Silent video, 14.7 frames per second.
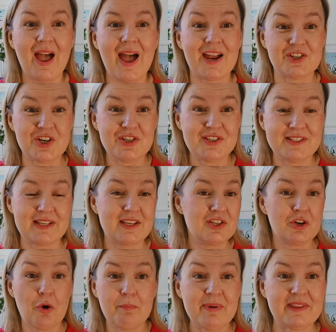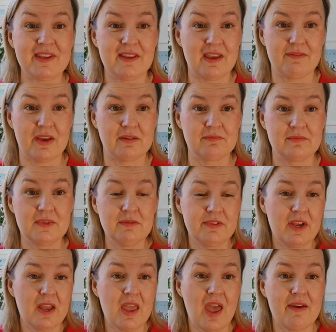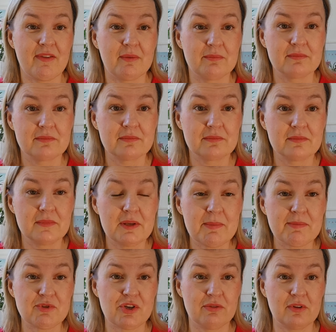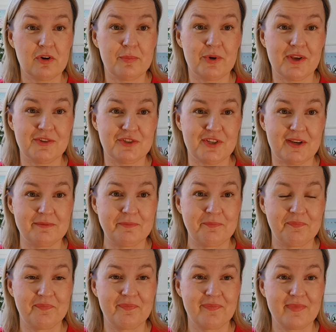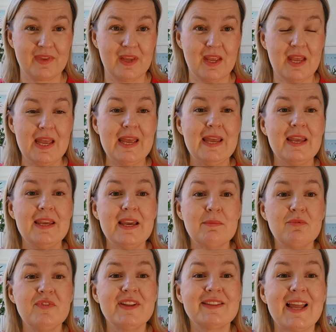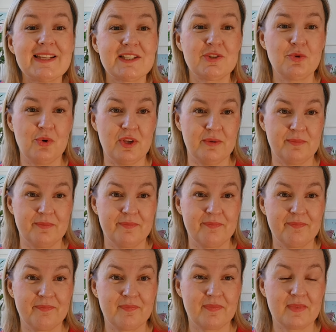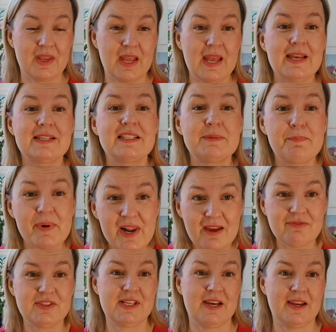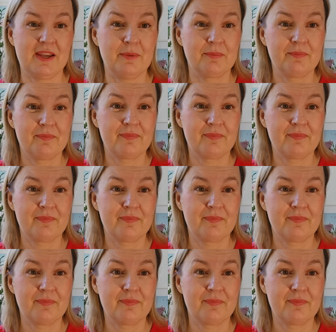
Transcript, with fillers: a część jest takich, że kompletnie nie wie. Ja mówię, ja nie wiem, nie mam zielonego pojęcia. I ja mówię, testuj, sprawdzaj,